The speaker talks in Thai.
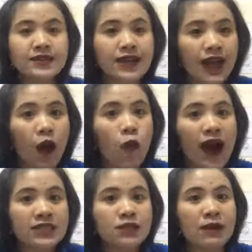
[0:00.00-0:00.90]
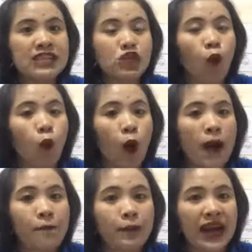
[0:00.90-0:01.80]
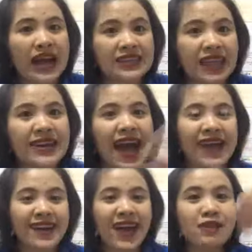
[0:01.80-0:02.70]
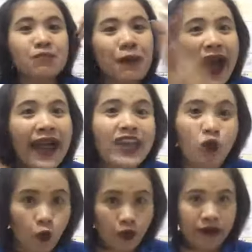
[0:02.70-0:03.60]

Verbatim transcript: จักรวาลจะไม่ส่งความปรารถนานั้นมาให้คุณ